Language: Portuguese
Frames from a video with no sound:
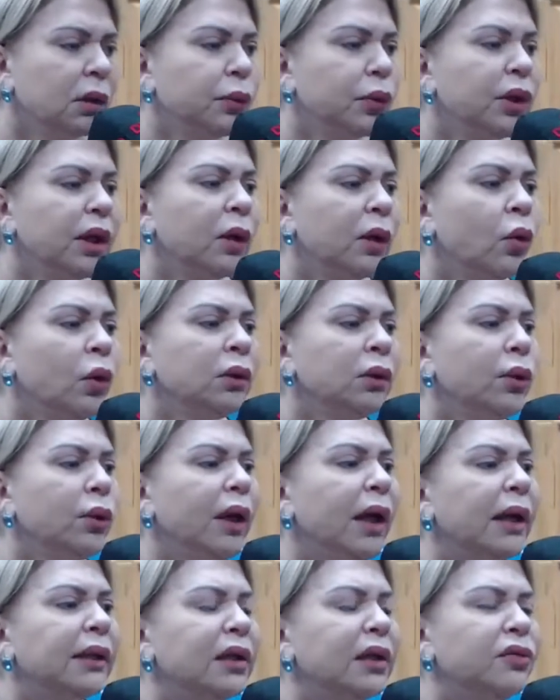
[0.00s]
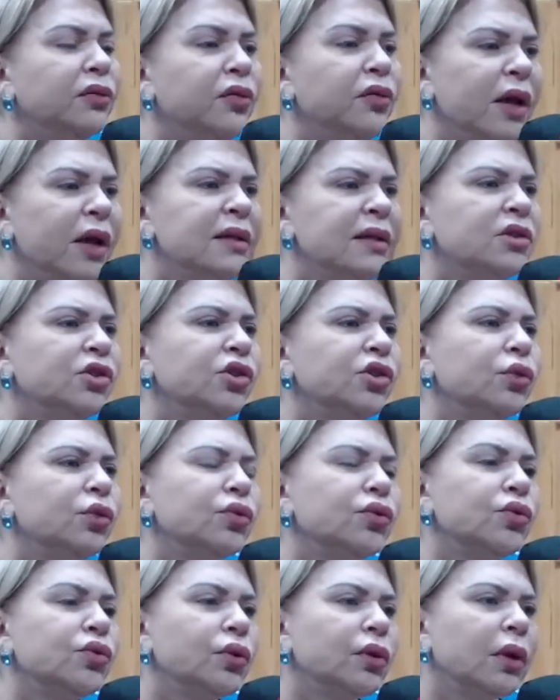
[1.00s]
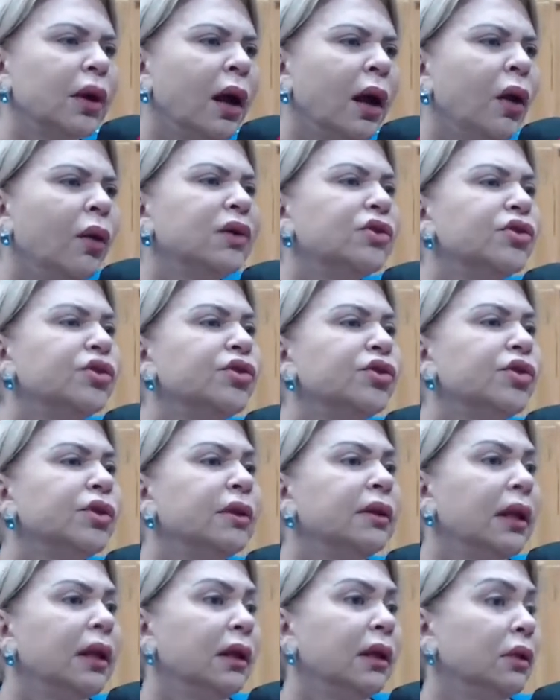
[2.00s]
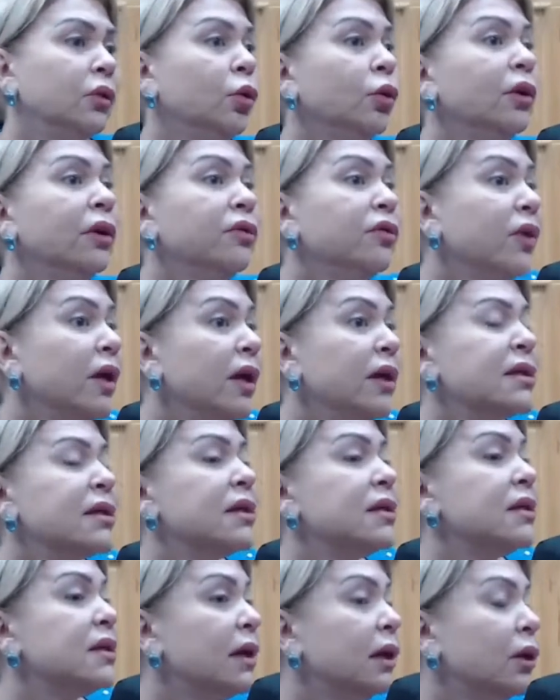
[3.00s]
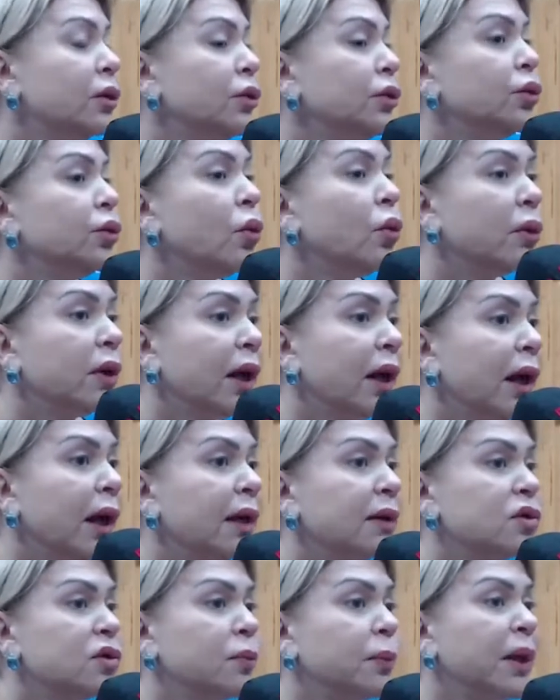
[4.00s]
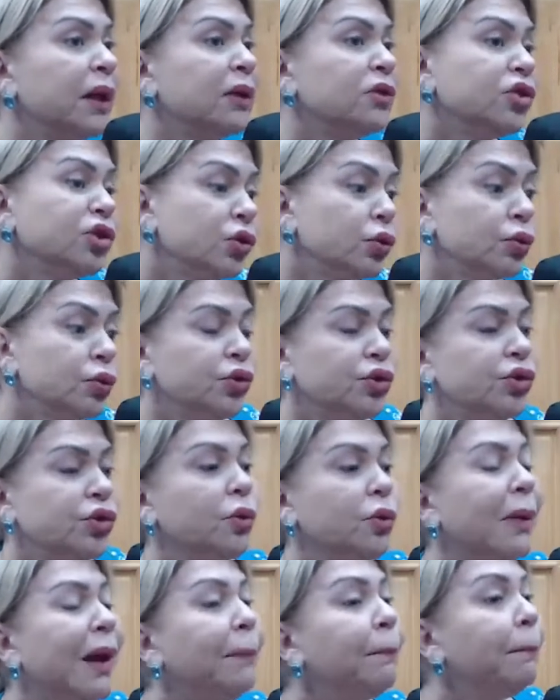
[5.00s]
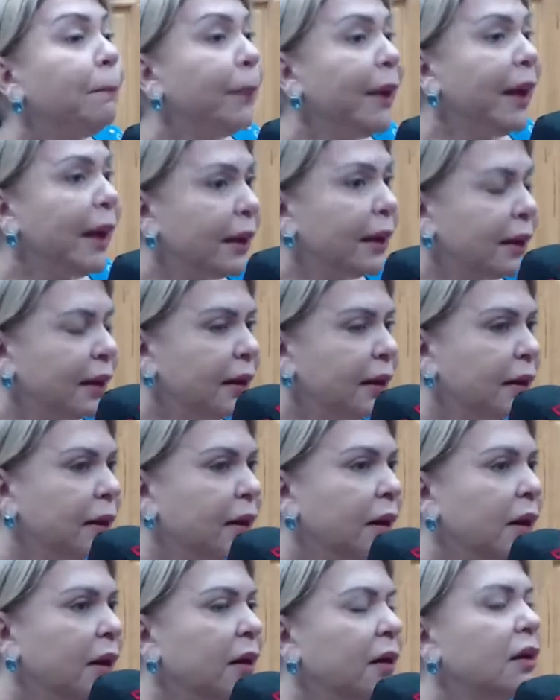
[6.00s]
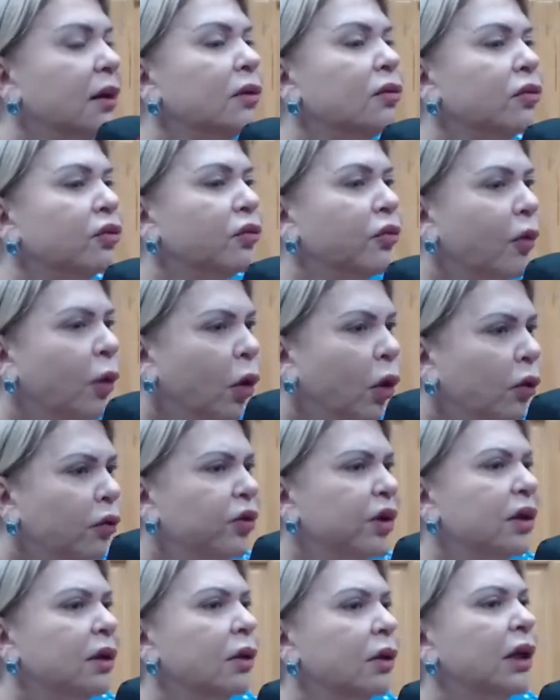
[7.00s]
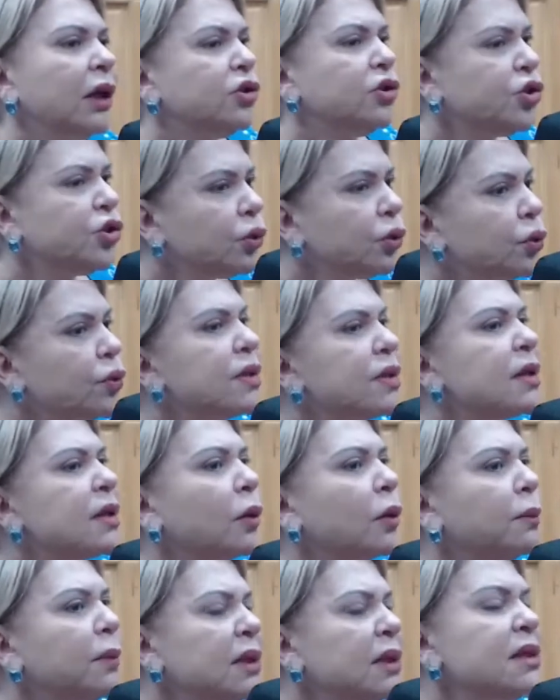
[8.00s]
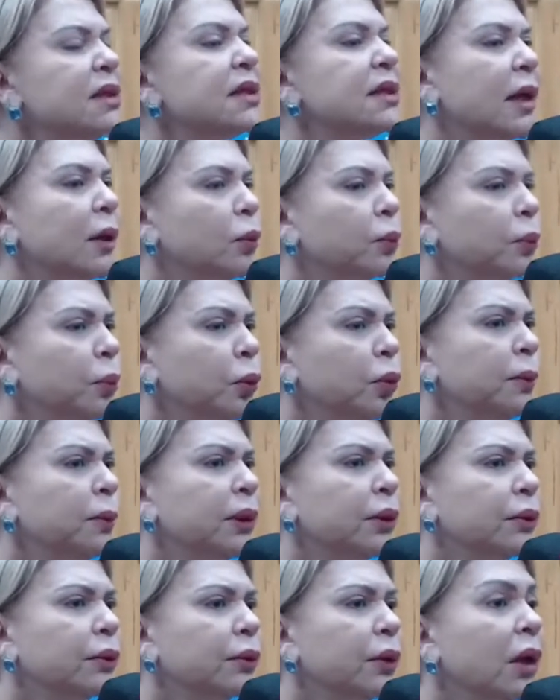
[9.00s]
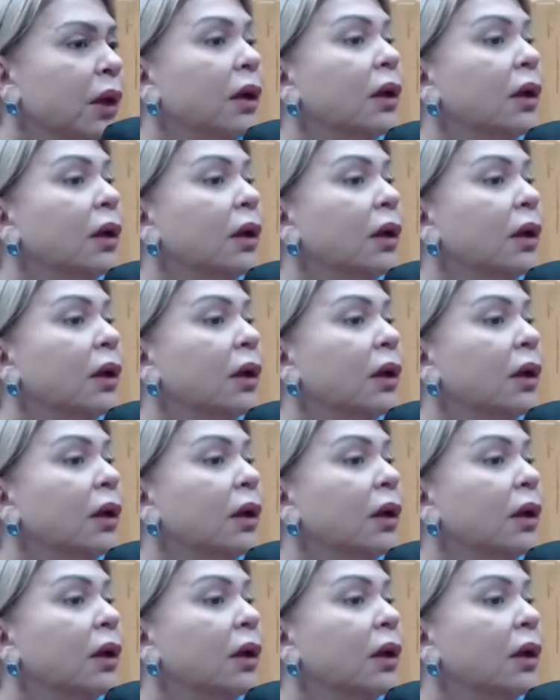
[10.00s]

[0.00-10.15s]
Porque quando é a defesa institucional, a gente tem que, toda vez que se reúne o Congresso para discutir uma PEC que envolve a instituição Ministério Público,